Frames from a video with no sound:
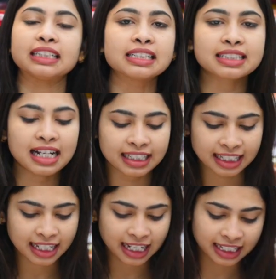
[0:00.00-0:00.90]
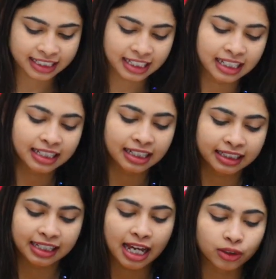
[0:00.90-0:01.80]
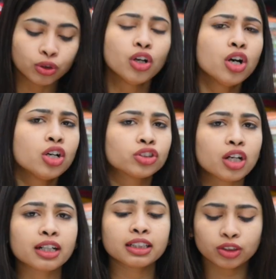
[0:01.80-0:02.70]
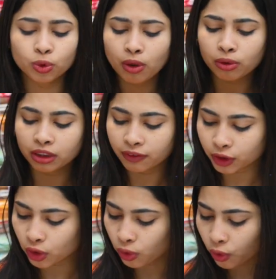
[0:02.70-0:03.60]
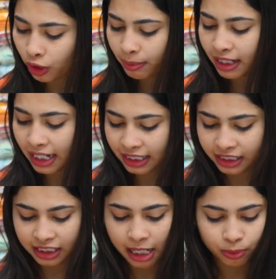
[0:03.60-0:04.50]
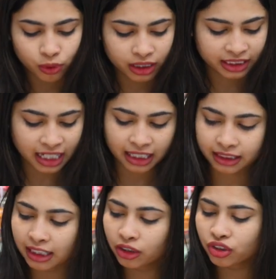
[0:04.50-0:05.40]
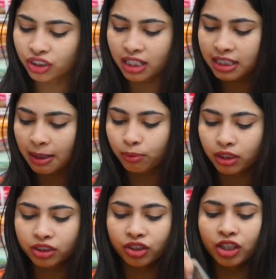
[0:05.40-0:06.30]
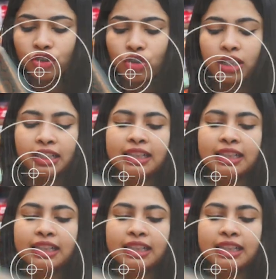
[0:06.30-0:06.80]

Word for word: सिल्क साड़ी के कलेक्शन लेकर के आई हूँ तो अगर थ्रू आउट दी वीडियो कोई भी कलेक्शन आपको अच्छा लगता है तो जस्ट आपको एक स्क्रीनशॉट